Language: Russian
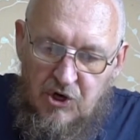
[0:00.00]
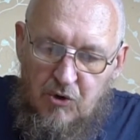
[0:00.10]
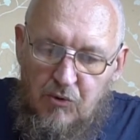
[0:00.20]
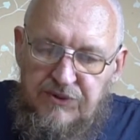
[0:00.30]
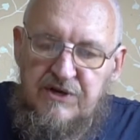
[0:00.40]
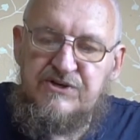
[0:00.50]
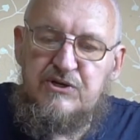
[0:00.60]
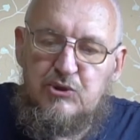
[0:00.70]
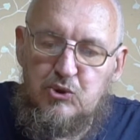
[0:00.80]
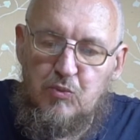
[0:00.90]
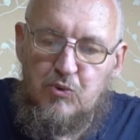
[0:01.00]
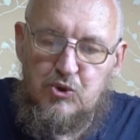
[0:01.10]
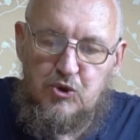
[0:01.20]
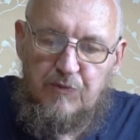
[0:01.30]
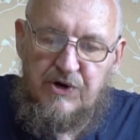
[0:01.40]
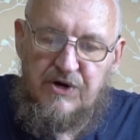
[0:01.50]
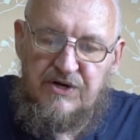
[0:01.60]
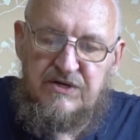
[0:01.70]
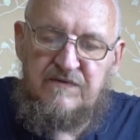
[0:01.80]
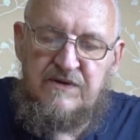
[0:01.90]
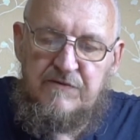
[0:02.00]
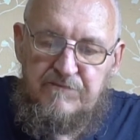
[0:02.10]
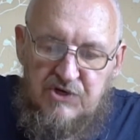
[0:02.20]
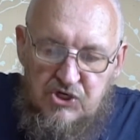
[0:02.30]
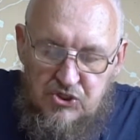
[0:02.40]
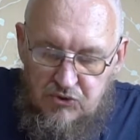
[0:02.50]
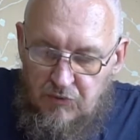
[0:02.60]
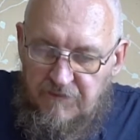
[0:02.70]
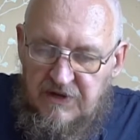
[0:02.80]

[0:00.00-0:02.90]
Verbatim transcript: Он носил сумму, чтобы хранить в ней пищу,